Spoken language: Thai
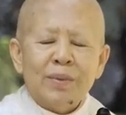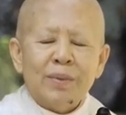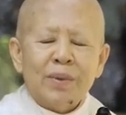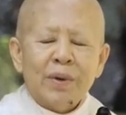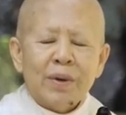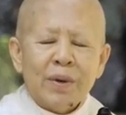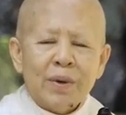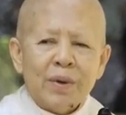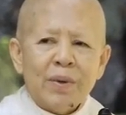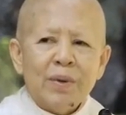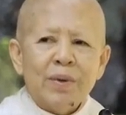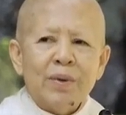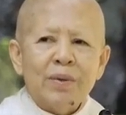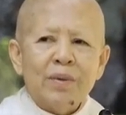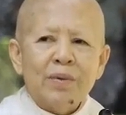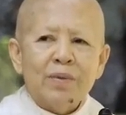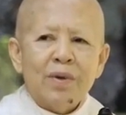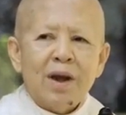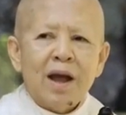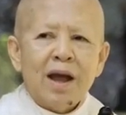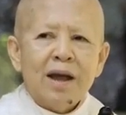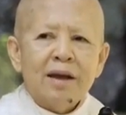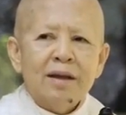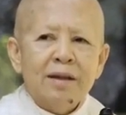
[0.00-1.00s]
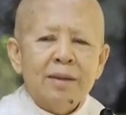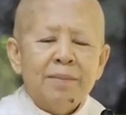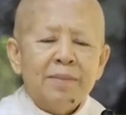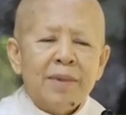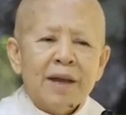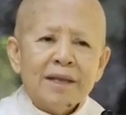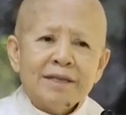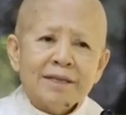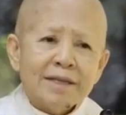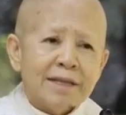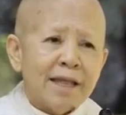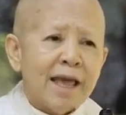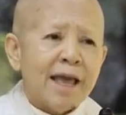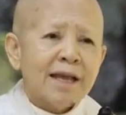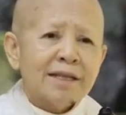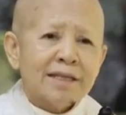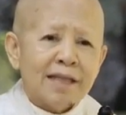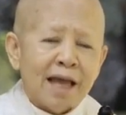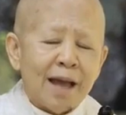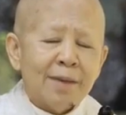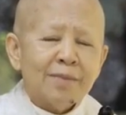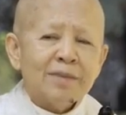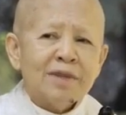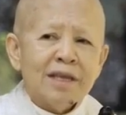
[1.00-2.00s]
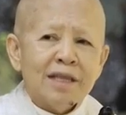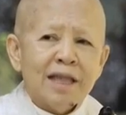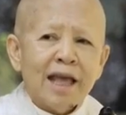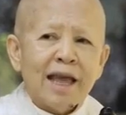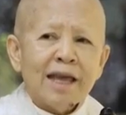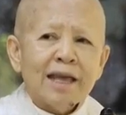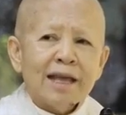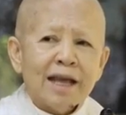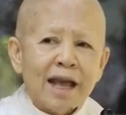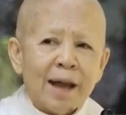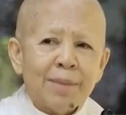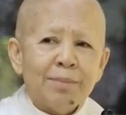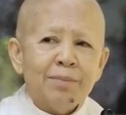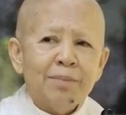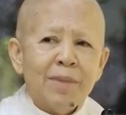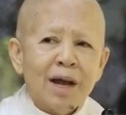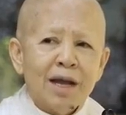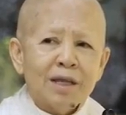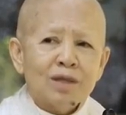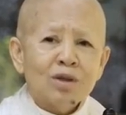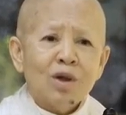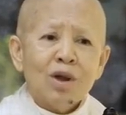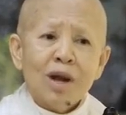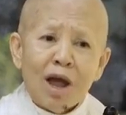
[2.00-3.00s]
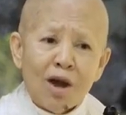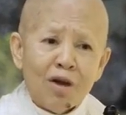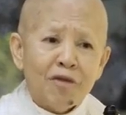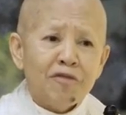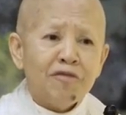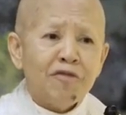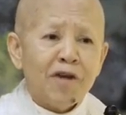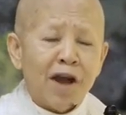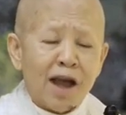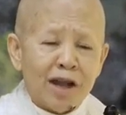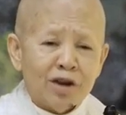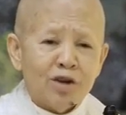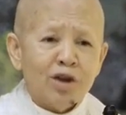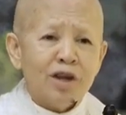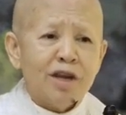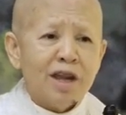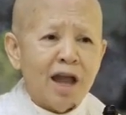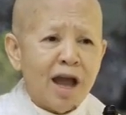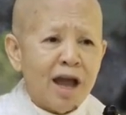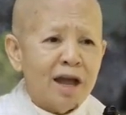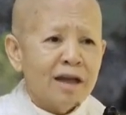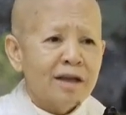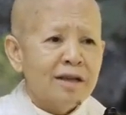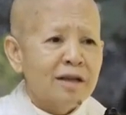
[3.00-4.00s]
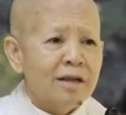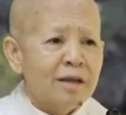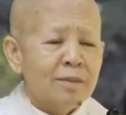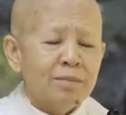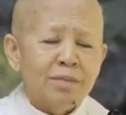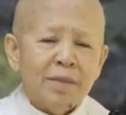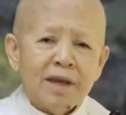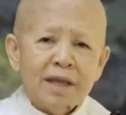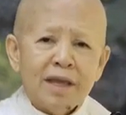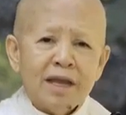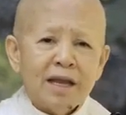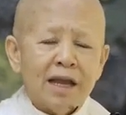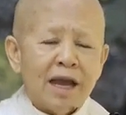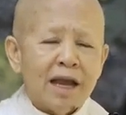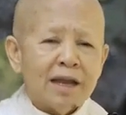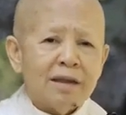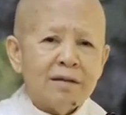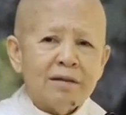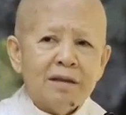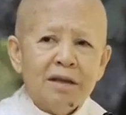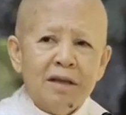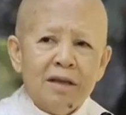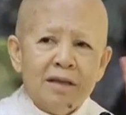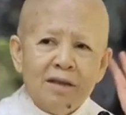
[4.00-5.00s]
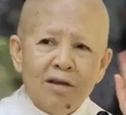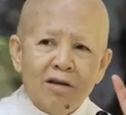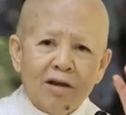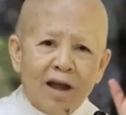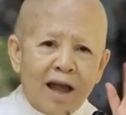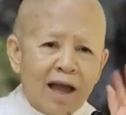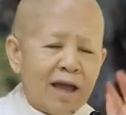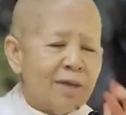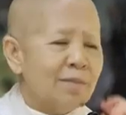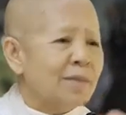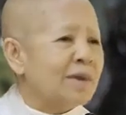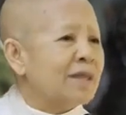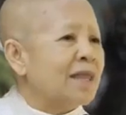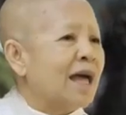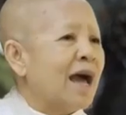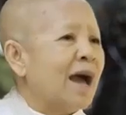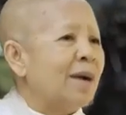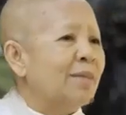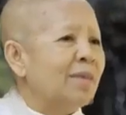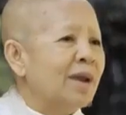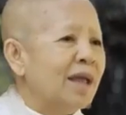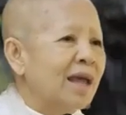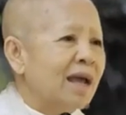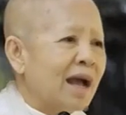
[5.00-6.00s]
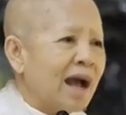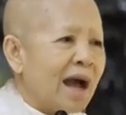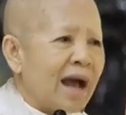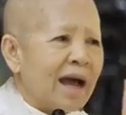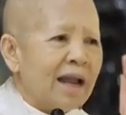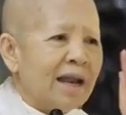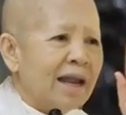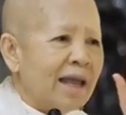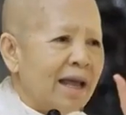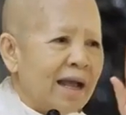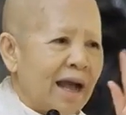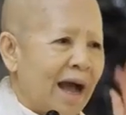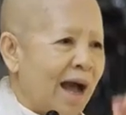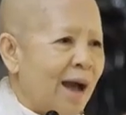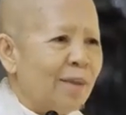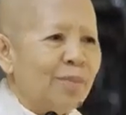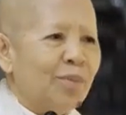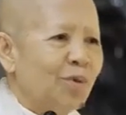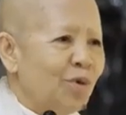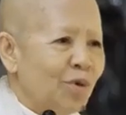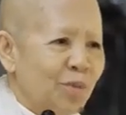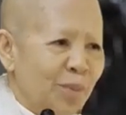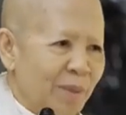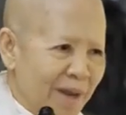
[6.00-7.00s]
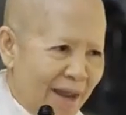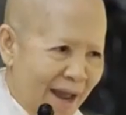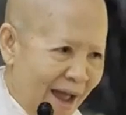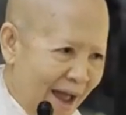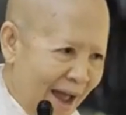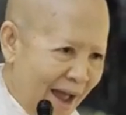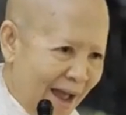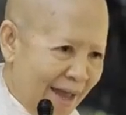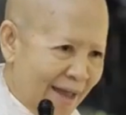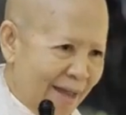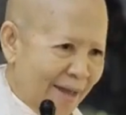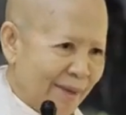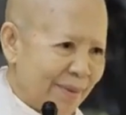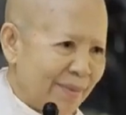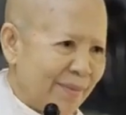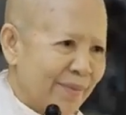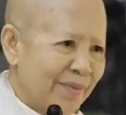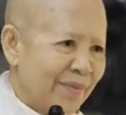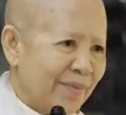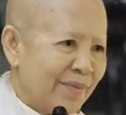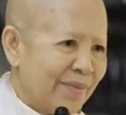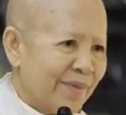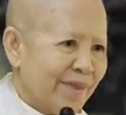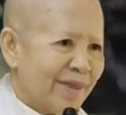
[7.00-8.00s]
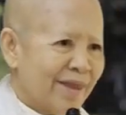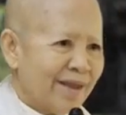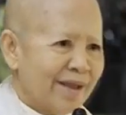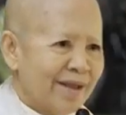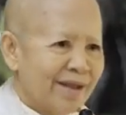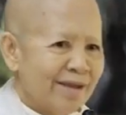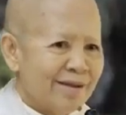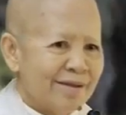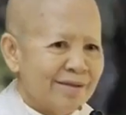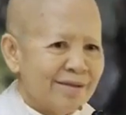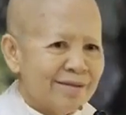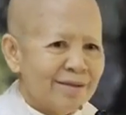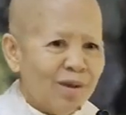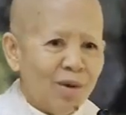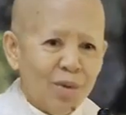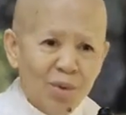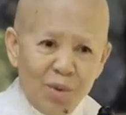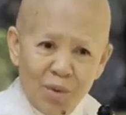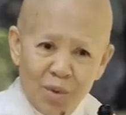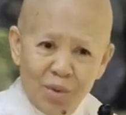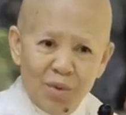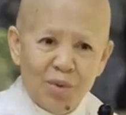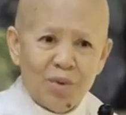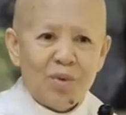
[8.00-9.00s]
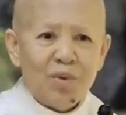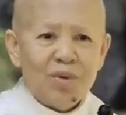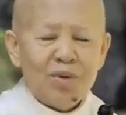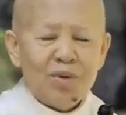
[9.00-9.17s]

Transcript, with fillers: พระองค์ว่าไปแสดงธรรมที่ไหนกลับมาต้องเล่าให้ฟังด้วยนะ ไม่อย่างนั้น เดี๋ยวใครมาถามเลขาเลขาพูดไม่ได้ ต้องรู้